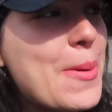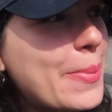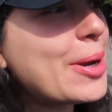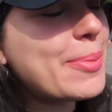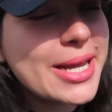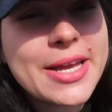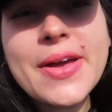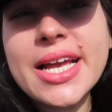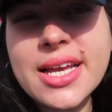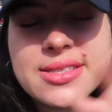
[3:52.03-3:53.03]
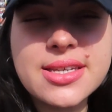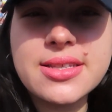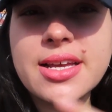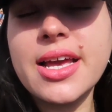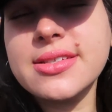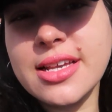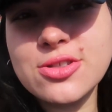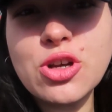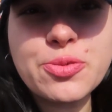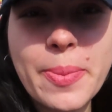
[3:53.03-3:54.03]
Pero para que vean que existen
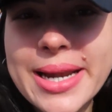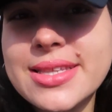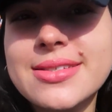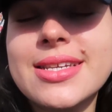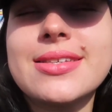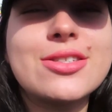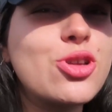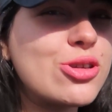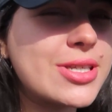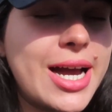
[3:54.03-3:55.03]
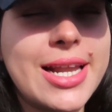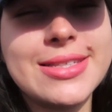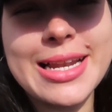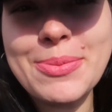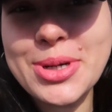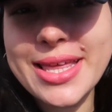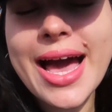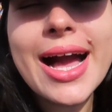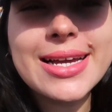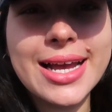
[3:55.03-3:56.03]
esas dos partes, esas dos caras de la
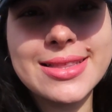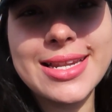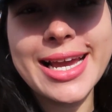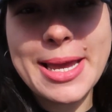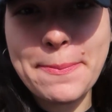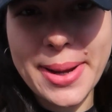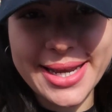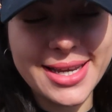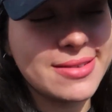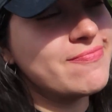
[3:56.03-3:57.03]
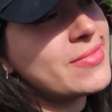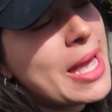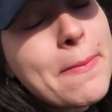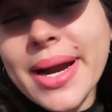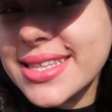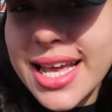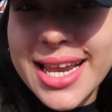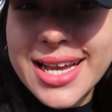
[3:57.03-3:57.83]
moneda acá en Tlaquepaque. Parte del